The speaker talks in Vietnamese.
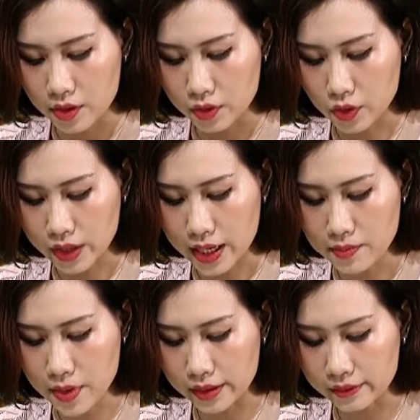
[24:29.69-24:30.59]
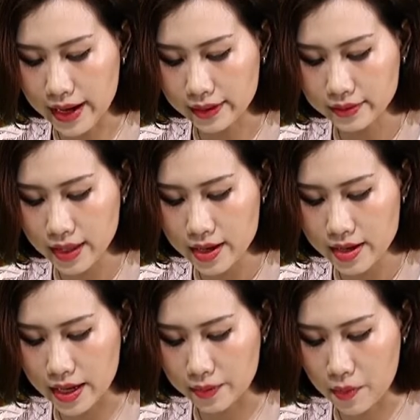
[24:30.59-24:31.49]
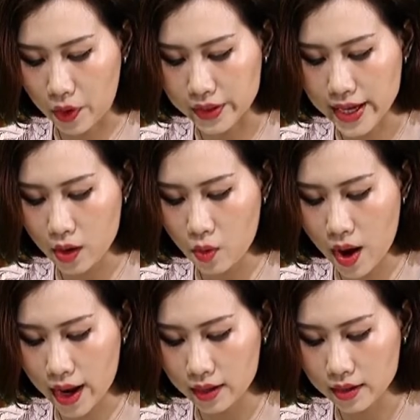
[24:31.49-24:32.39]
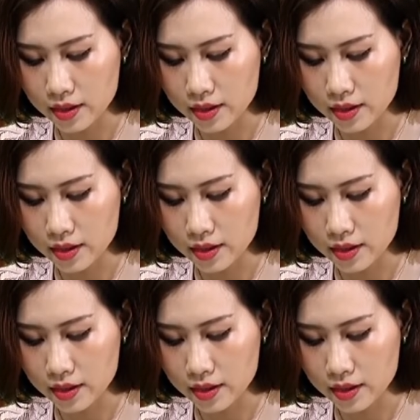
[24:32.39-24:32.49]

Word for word: Nó thấy mình đang tê liệt mọi giác quan.